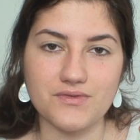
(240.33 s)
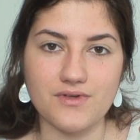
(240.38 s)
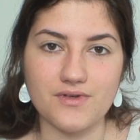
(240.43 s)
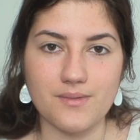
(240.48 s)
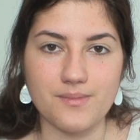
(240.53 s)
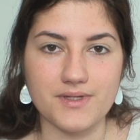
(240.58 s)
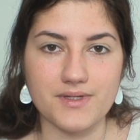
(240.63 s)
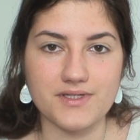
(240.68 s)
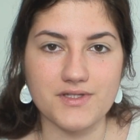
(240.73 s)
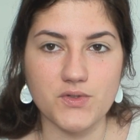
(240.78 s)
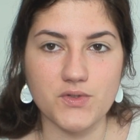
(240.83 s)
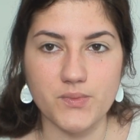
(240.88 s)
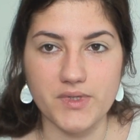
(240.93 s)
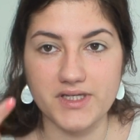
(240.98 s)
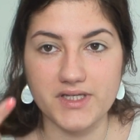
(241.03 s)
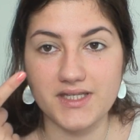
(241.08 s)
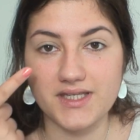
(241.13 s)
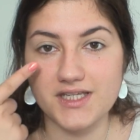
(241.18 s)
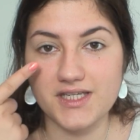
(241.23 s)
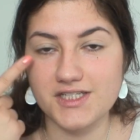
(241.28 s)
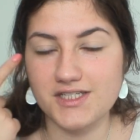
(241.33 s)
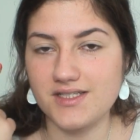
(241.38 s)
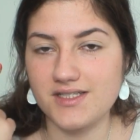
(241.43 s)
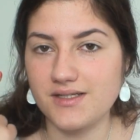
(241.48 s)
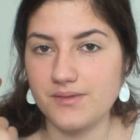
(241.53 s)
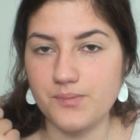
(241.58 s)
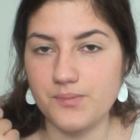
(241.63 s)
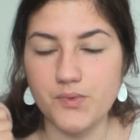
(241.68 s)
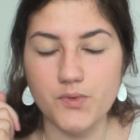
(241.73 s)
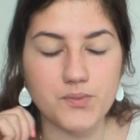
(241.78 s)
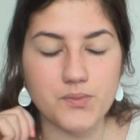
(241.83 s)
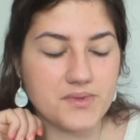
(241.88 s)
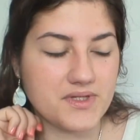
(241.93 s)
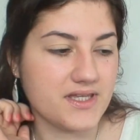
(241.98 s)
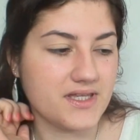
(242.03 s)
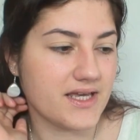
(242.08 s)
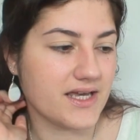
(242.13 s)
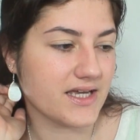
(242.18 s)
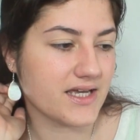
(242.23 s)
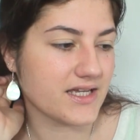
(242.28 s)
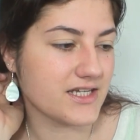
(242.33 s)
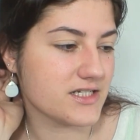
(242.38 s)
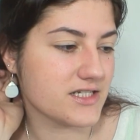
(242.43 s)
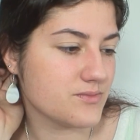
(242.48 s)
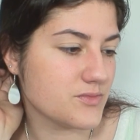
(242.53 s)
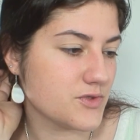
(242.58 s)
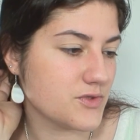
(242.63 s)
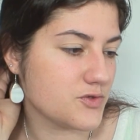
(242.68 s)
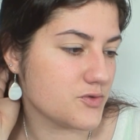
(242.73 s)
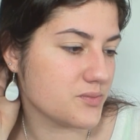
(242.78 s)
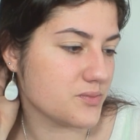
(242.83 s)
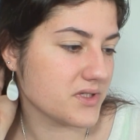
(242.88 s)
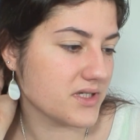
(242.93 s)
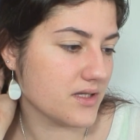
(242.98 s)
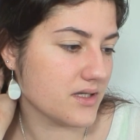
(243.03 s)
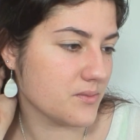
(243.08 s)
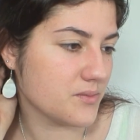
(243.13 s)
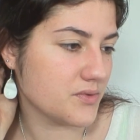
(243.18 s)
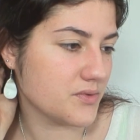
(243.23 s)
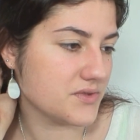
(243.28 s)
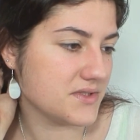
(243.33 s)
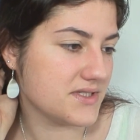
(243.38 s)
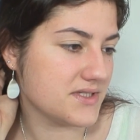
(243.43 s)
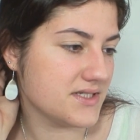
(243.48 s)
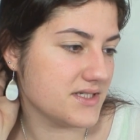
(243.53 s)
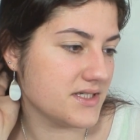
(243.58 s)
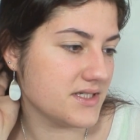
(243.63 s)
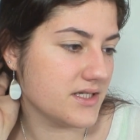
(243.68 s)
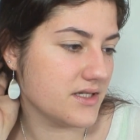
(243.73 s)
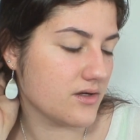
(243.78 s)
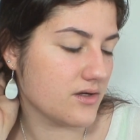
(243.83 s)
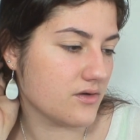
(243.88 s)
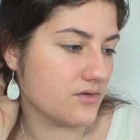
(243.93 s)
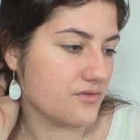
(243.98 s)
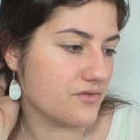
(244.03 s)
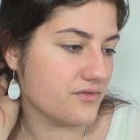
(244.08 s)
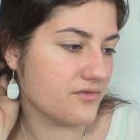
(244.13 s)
on va passer au maquillage des paupières et je me suis pris un petit euh,